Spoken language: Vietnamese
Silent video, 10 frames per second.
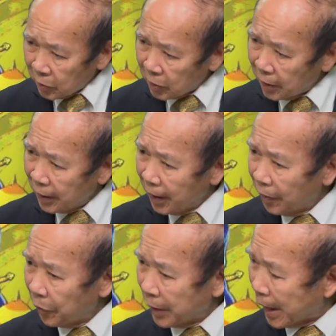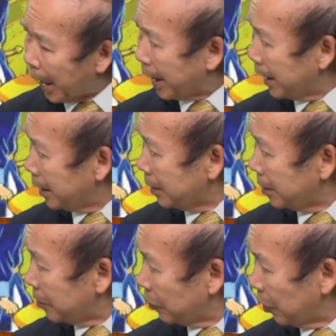kia ờ, Nguyễn Nhạc
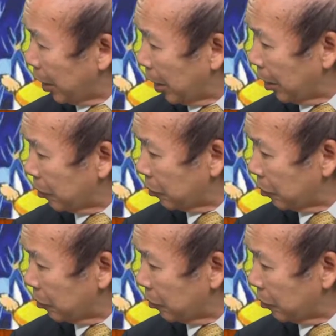mà